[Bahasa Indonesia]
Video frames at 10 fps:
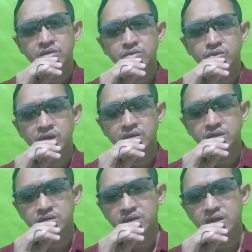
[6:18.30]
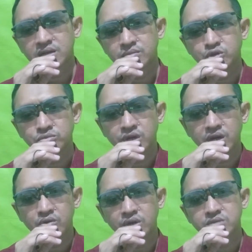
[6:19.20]
Kurang ajar sekali mengumbar
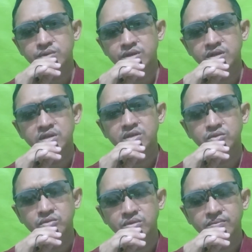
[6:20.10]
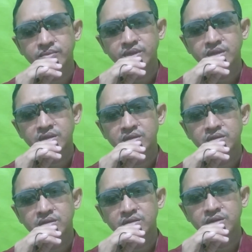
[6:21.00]
aurat seperti itu.
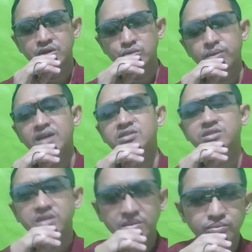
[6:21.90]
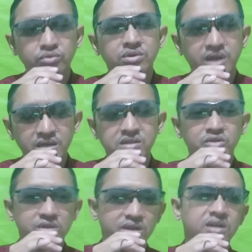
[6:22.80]
Nah itu pasti bukan
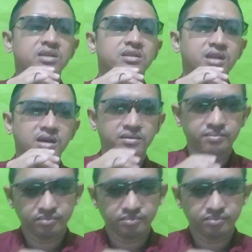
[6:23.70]
saudara kita